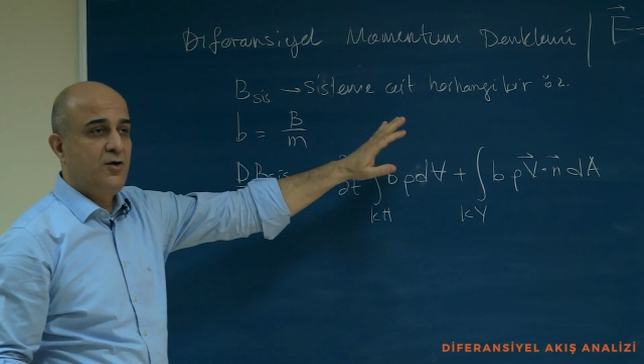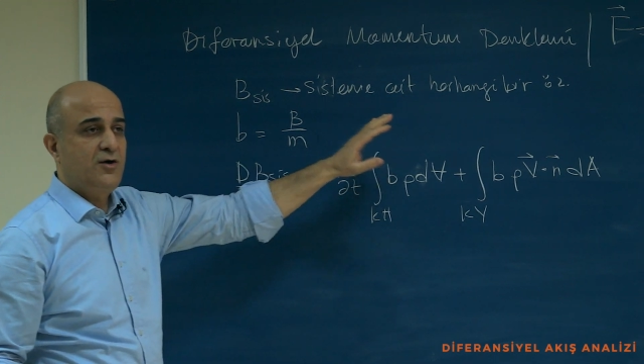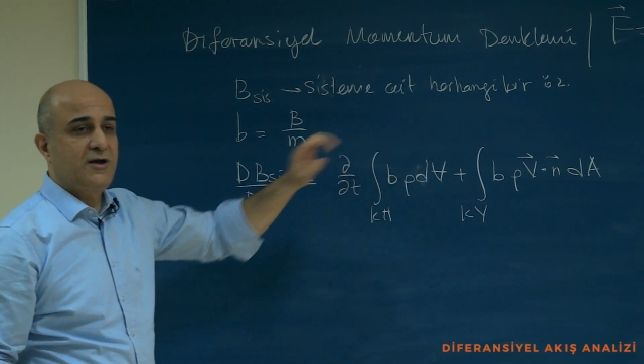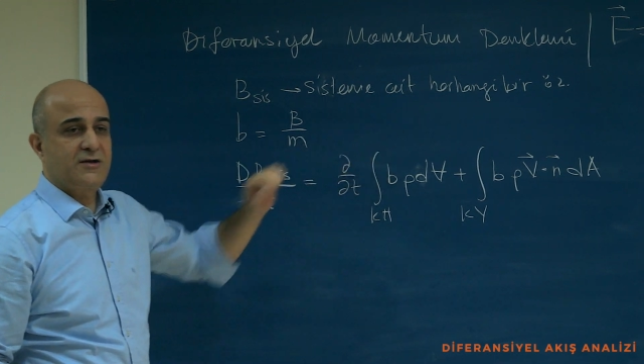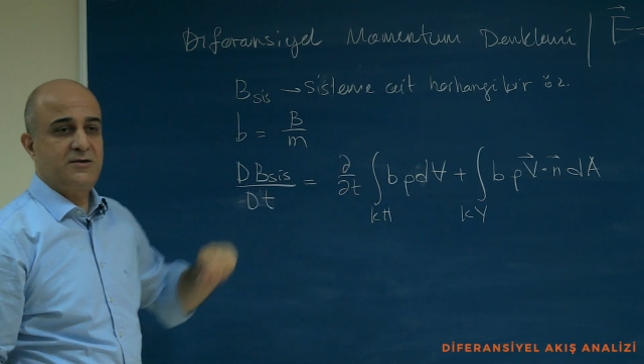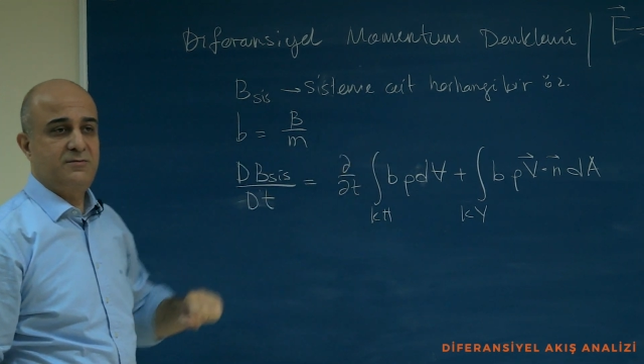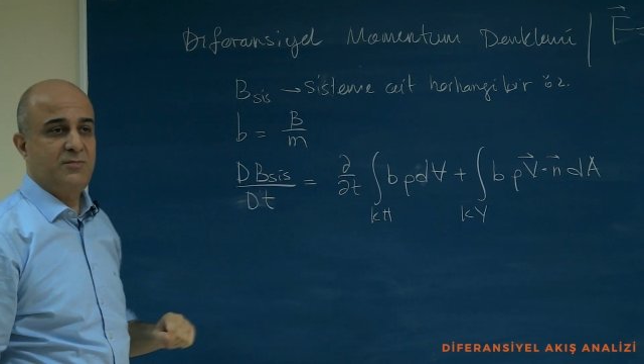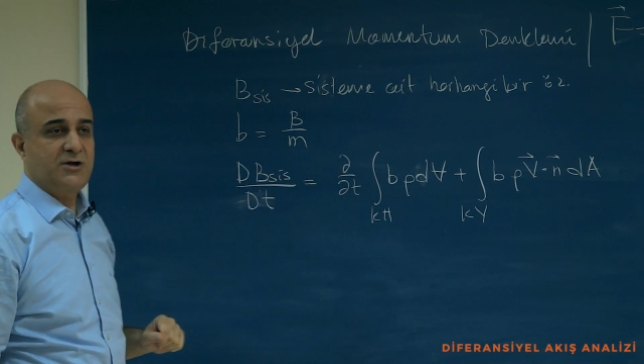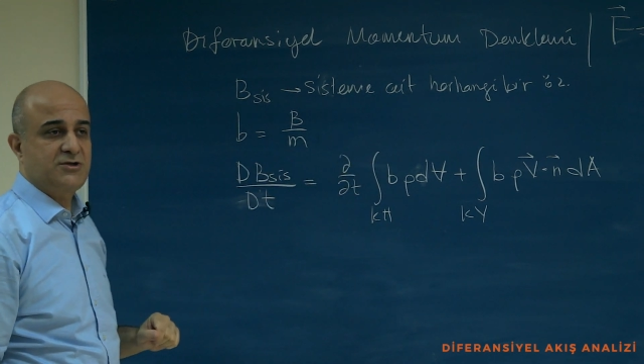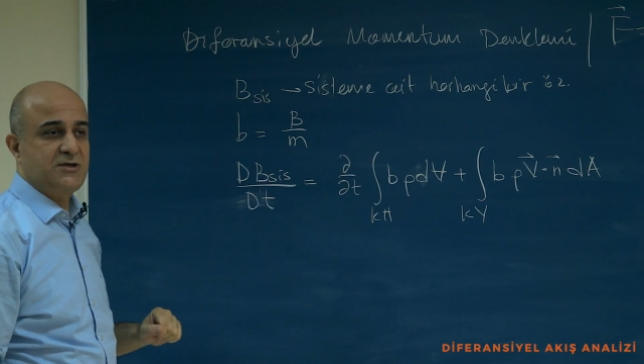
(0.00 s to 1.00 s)
Euler
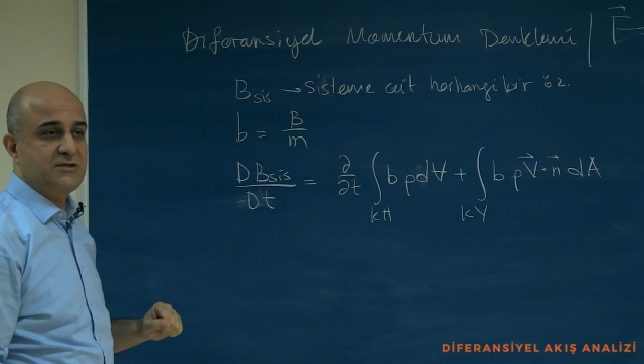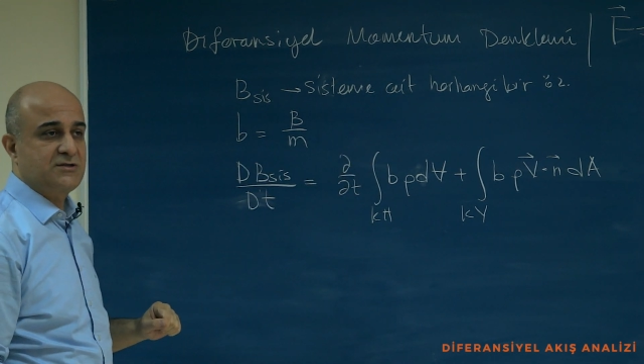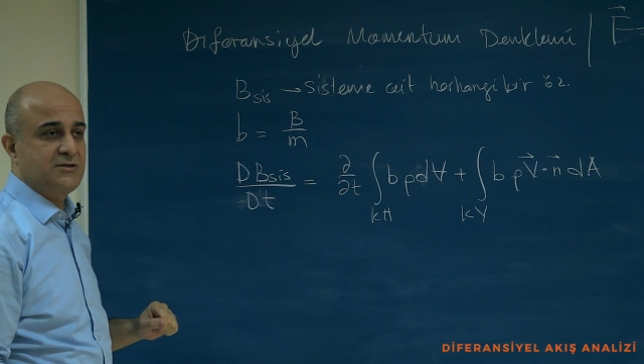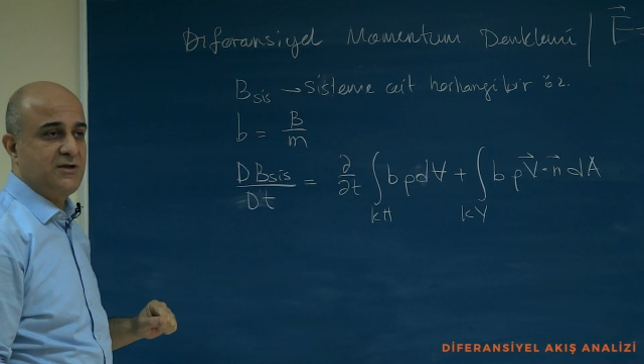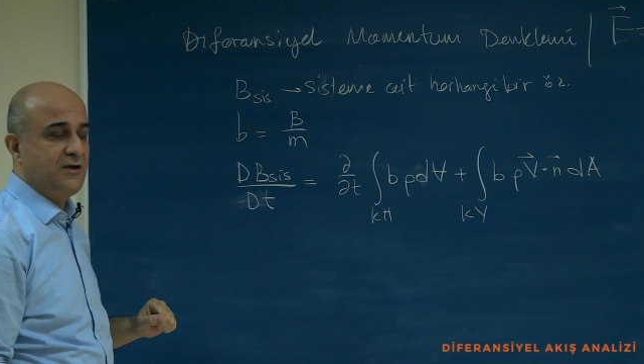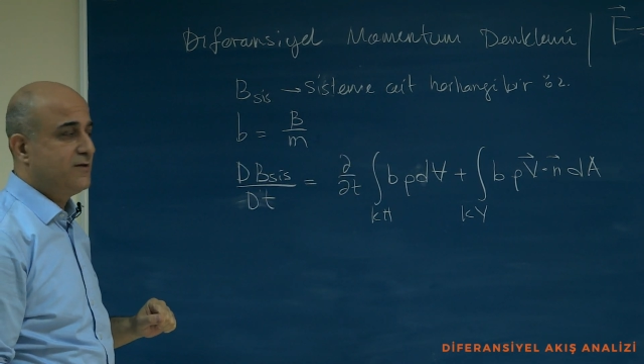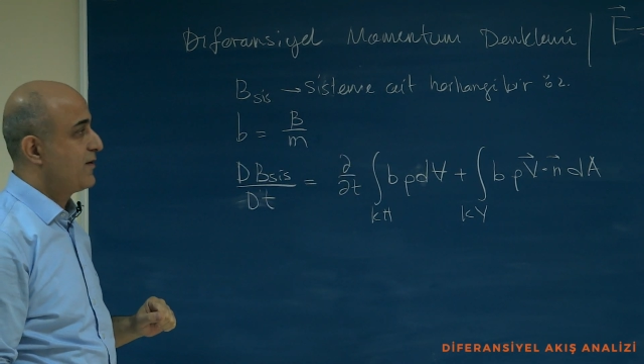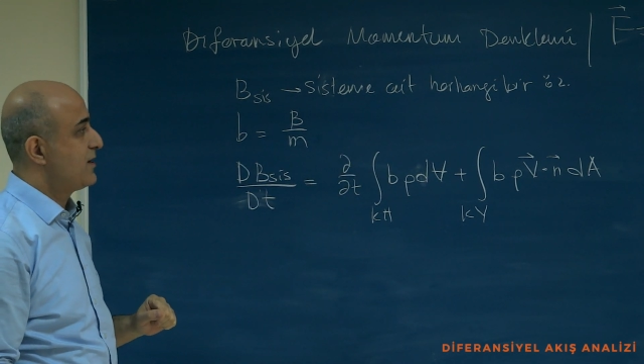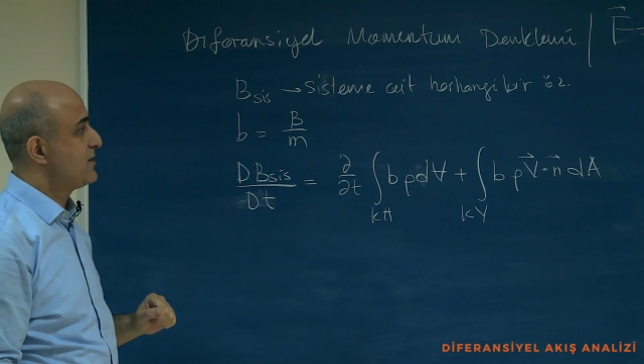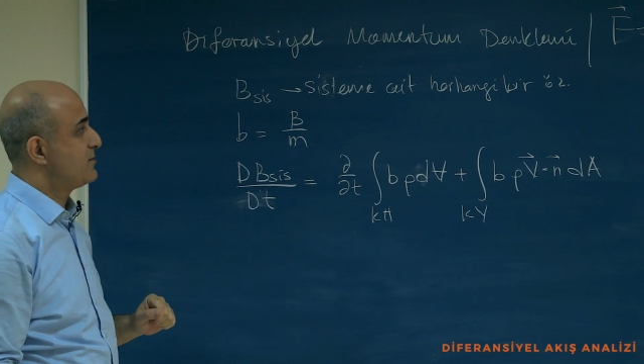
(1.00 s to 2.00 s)
bakış açısıyla
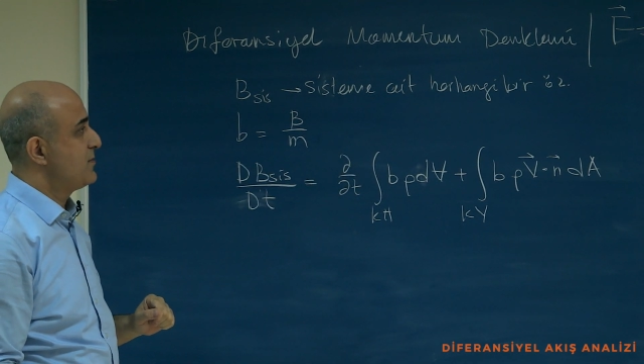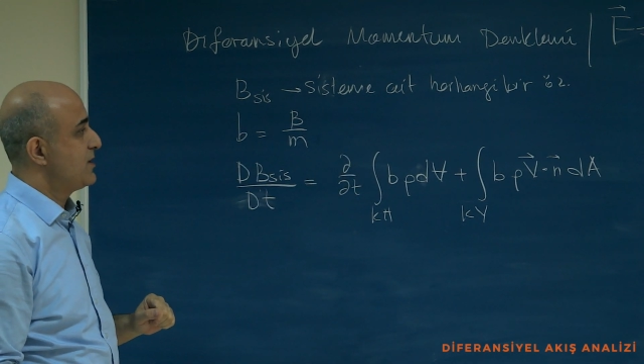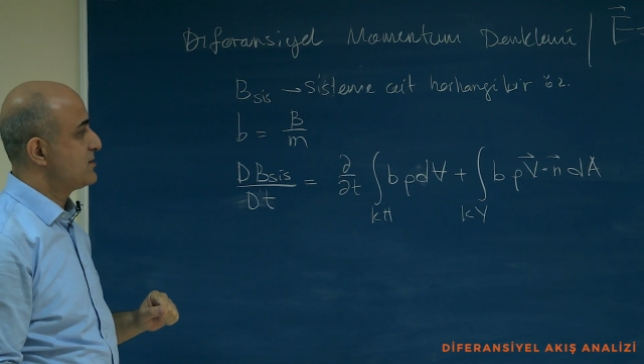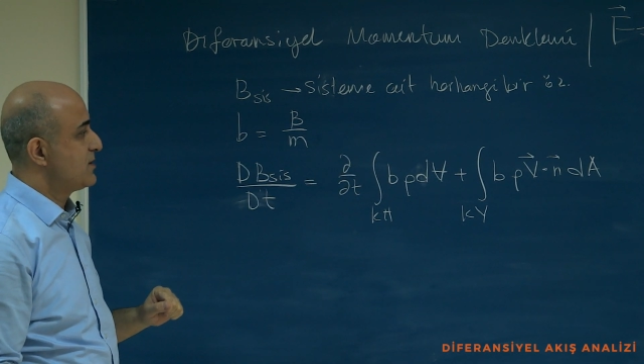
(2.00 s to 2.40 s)
ifade etmeye